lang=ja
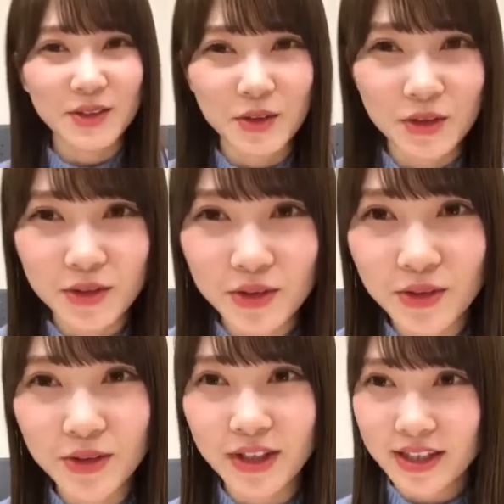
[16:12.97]
どういうこ
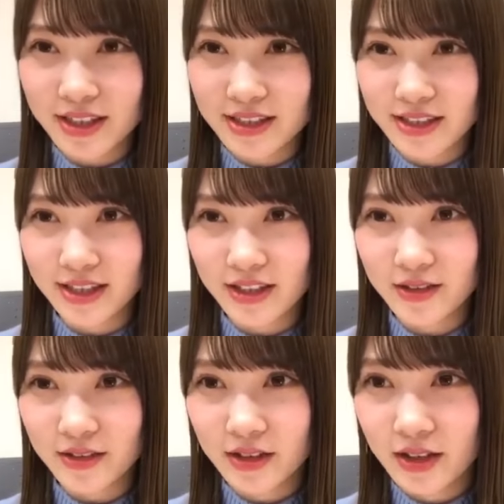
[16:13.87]
とって感じだけ
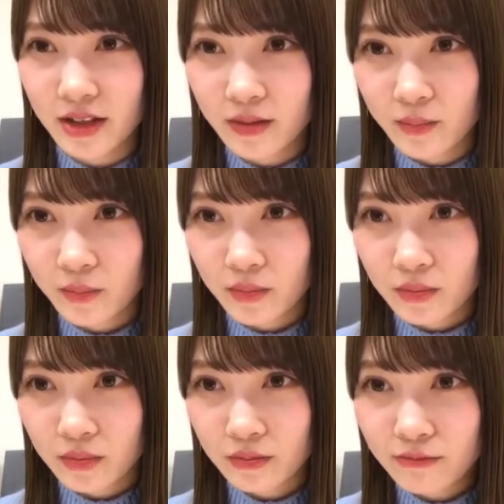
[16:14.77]
ど。
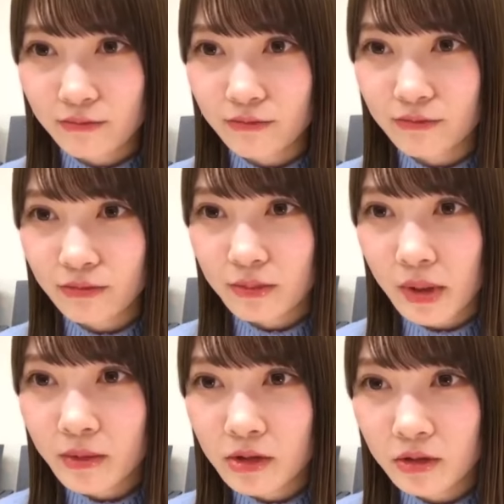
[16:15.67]
んんん、
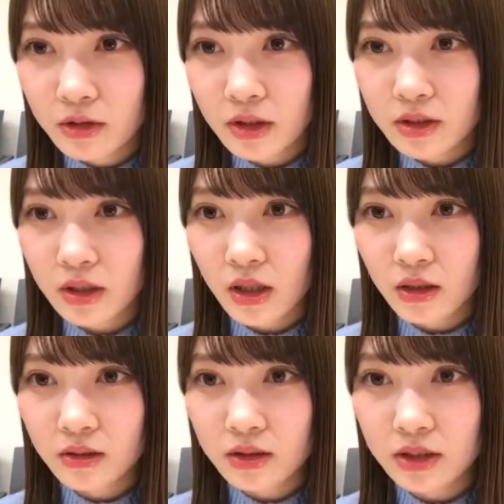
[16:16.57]
ママの
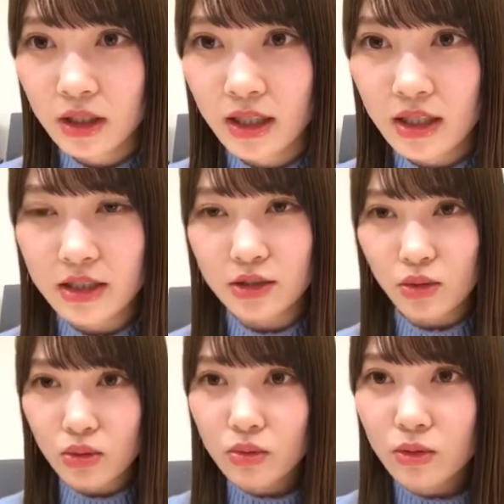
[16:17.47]
ドレスハーフツイ、あー
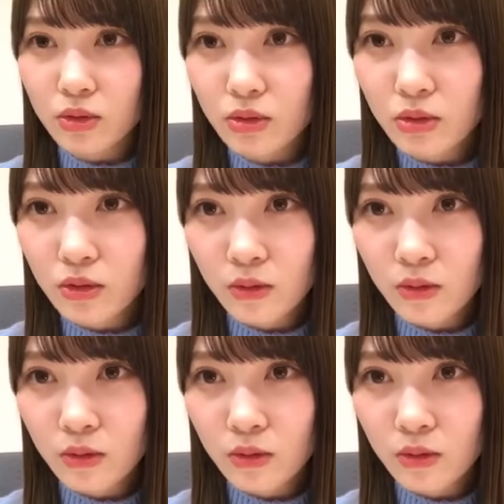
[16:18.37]
ちょっと、